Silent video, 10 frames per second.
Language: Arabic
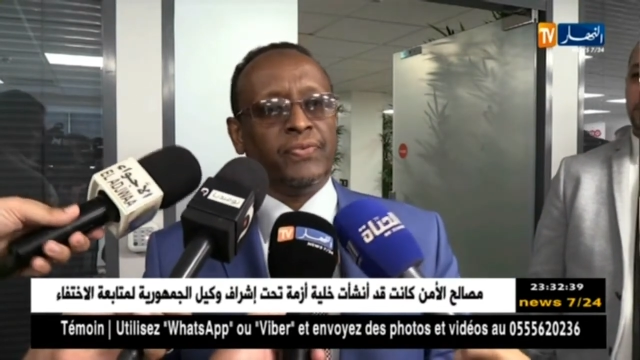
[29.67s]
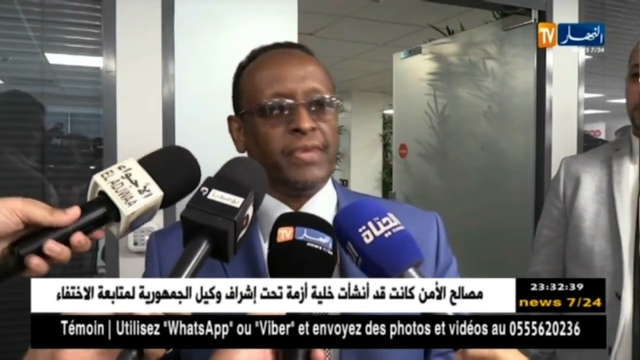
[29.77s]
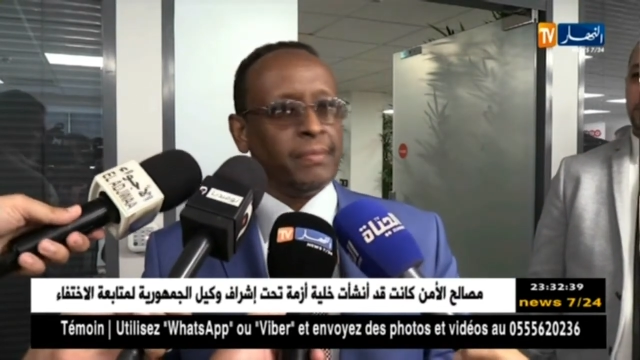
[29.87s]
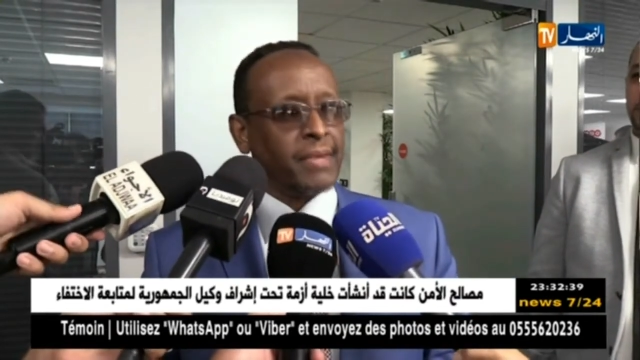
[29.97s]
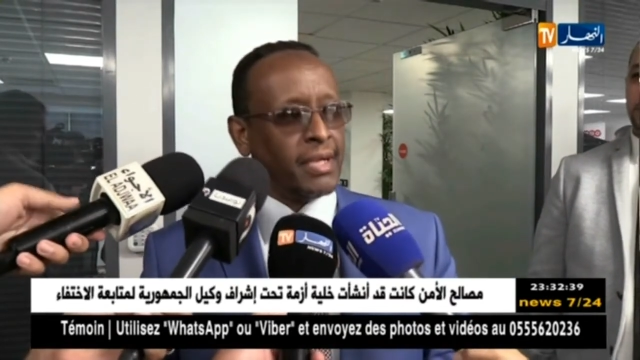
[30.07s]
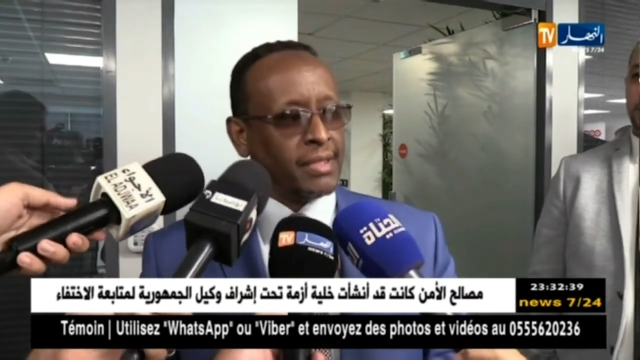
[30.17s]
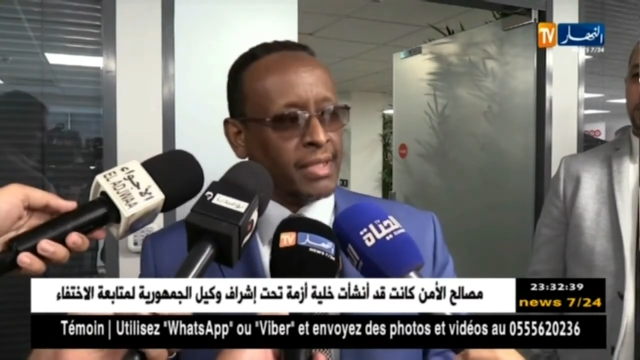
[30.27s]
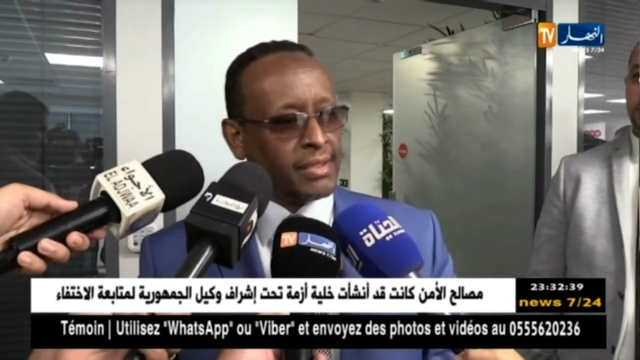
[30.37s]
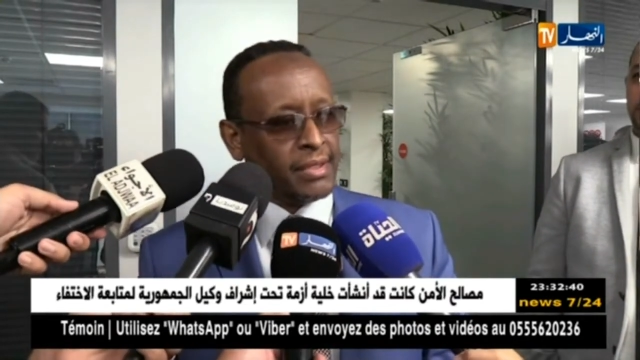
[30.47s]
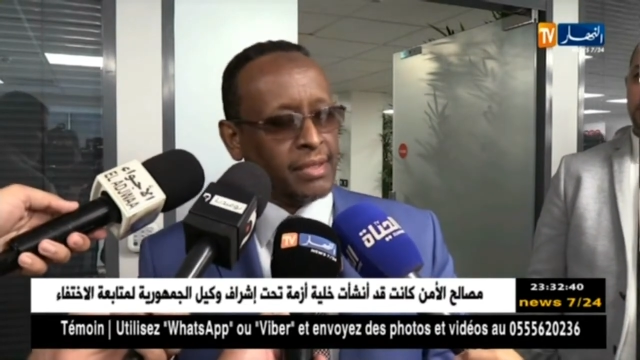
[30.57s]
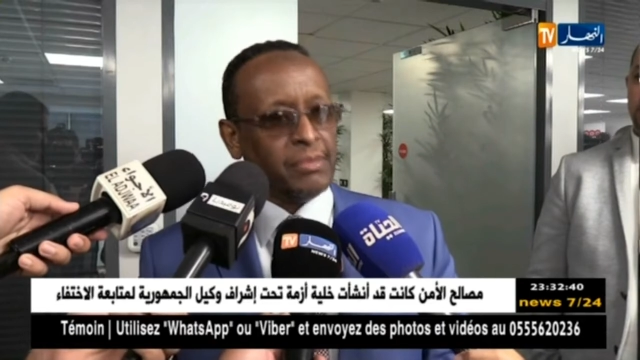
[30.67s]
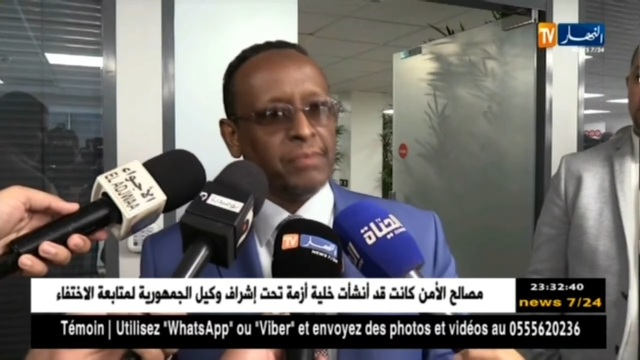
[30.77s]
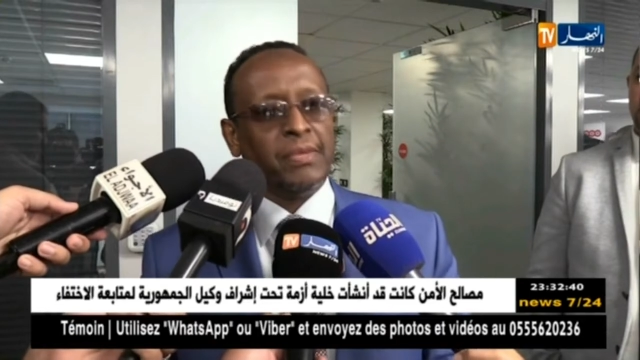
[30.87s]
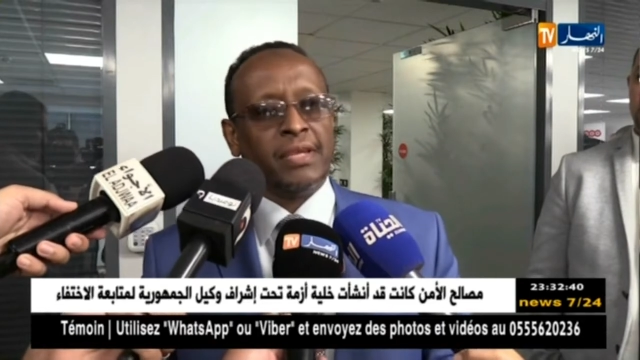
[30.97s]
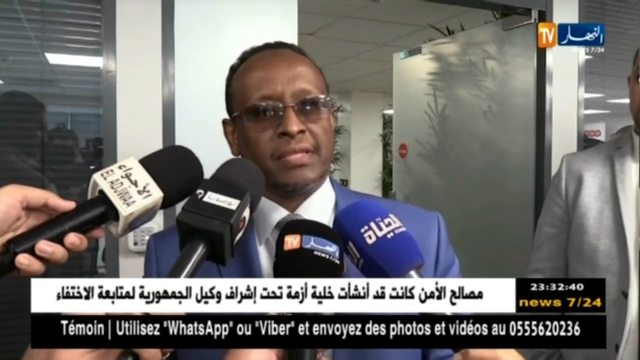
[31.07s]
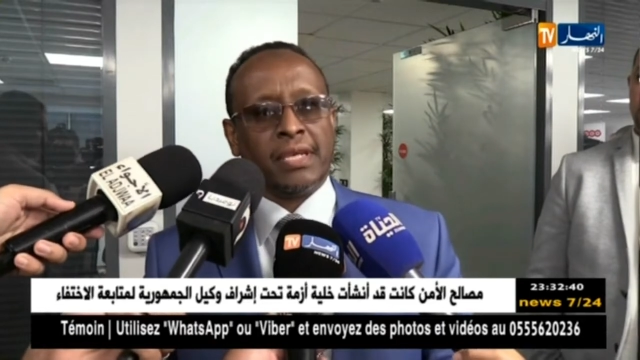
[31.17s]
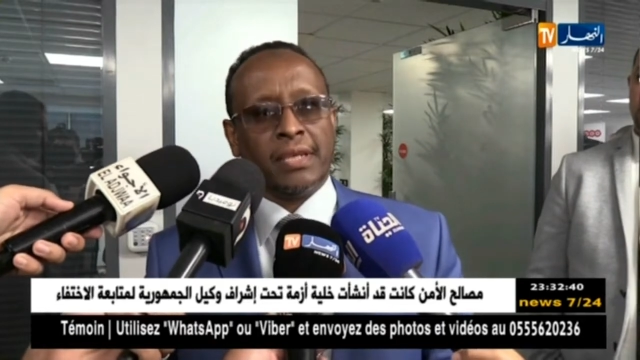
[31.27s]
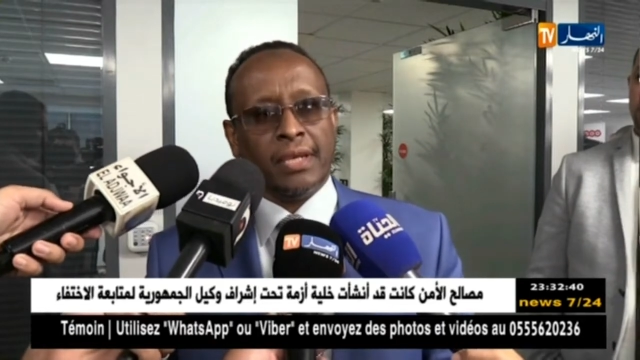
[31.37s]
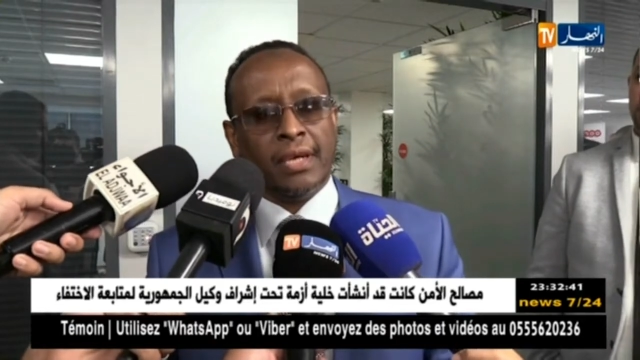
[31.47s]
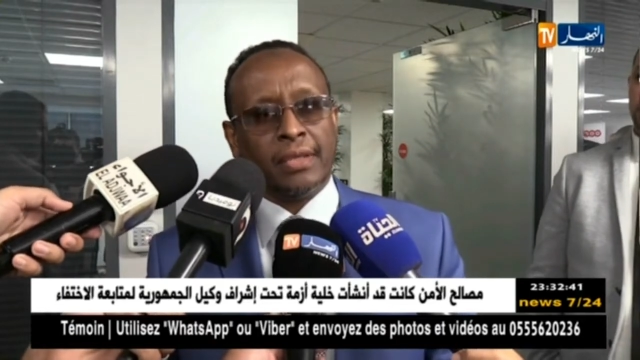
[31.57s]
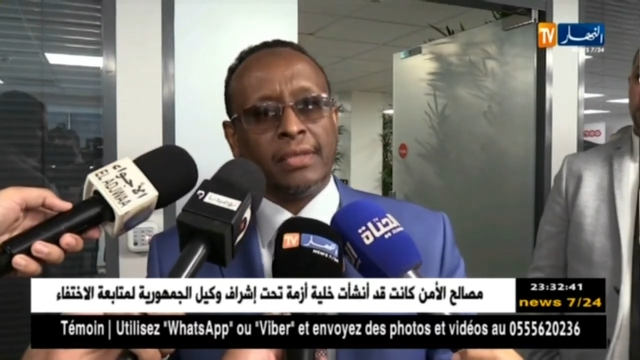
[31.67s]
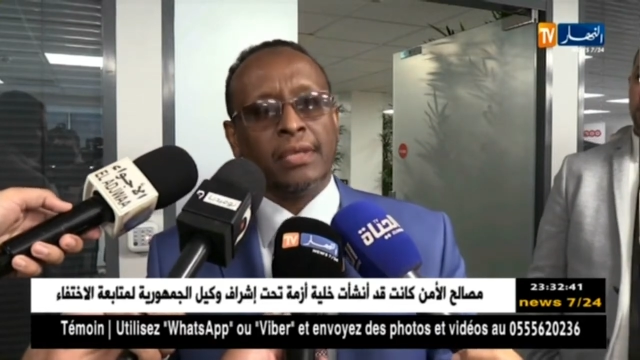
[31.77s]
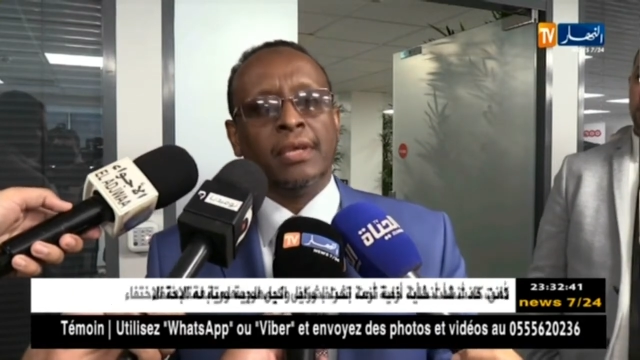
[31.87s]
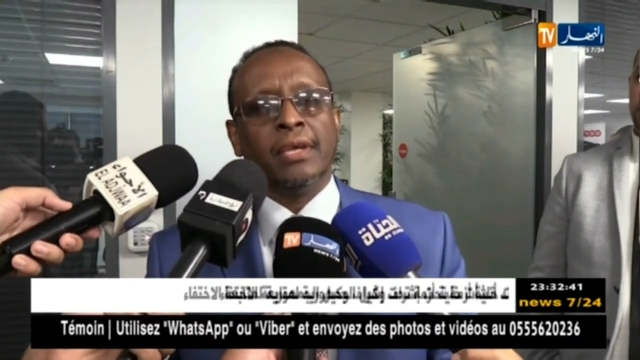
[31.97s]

في إمكانياتنا من ميزانيات